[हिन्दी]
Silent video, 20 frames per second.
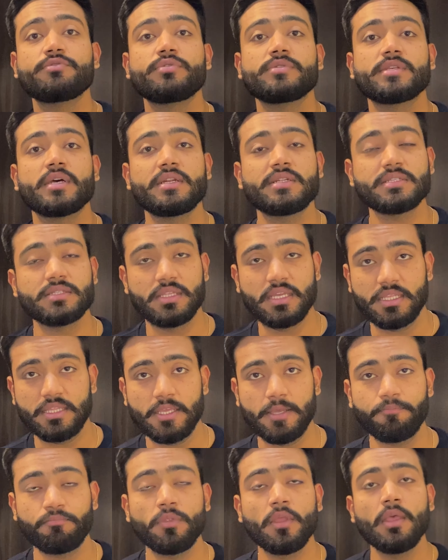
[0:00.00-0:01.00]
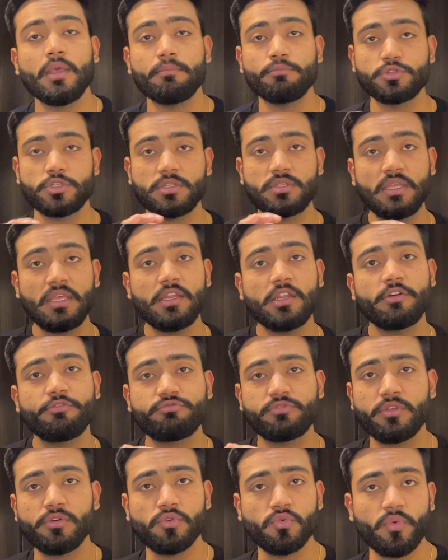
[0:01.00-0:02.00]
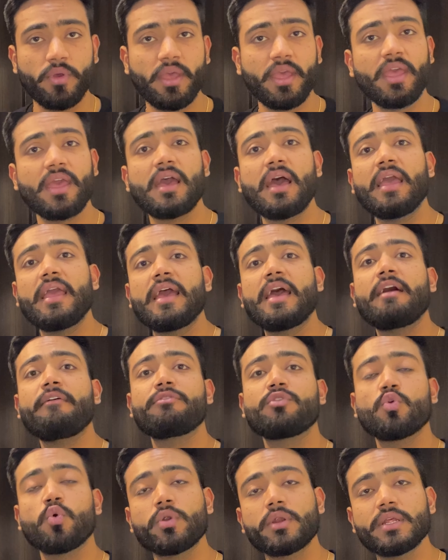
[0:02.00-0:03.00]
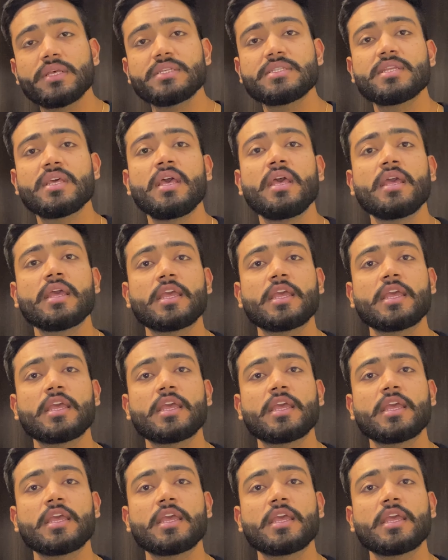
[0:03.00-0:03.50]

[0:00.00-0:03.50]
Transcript: रिजल्ट दे दे मुझे तीन हफ्ते हुए हैं आई हैव नोटिस्ड